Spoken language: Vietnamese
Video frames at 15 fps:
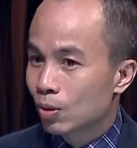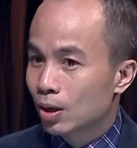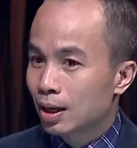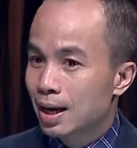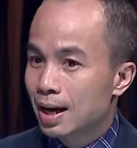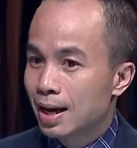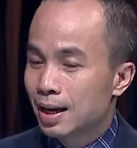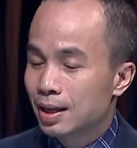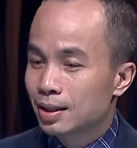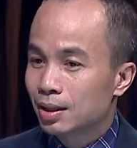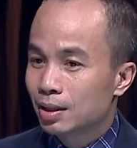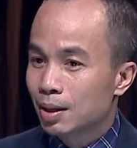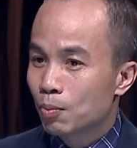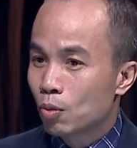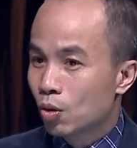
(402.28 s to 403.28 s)
hoặc là
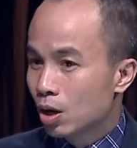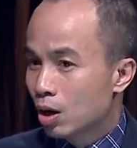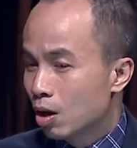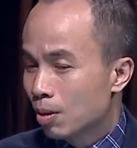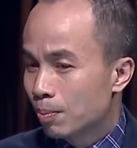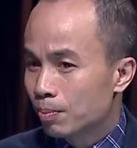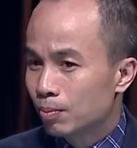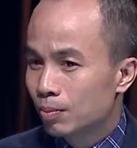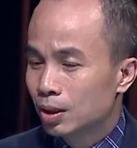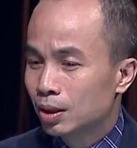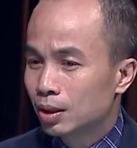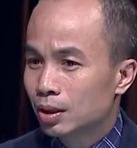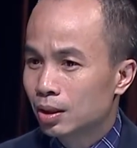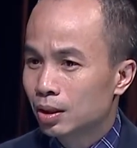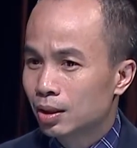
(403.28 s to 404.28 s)
những cái buổi họp
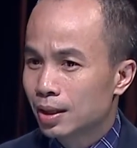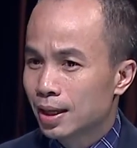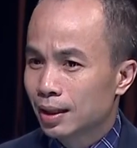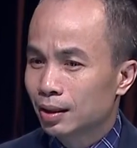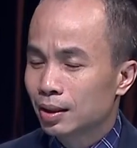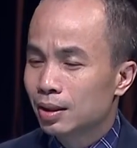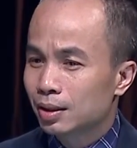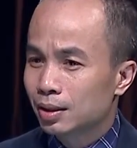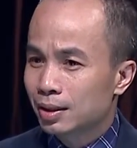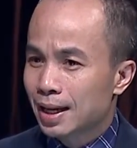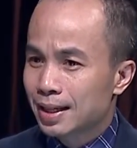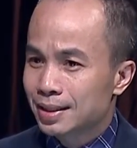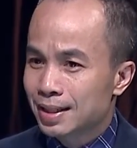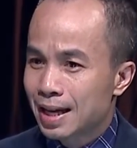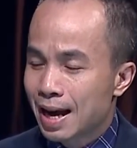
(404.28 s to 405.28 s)
ờ, để tự
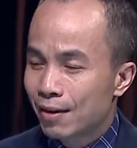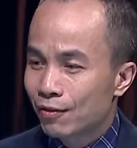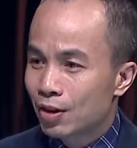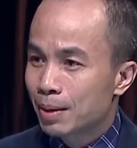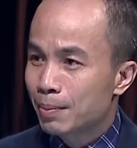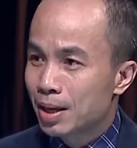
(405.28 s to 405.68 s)
đánh giá phê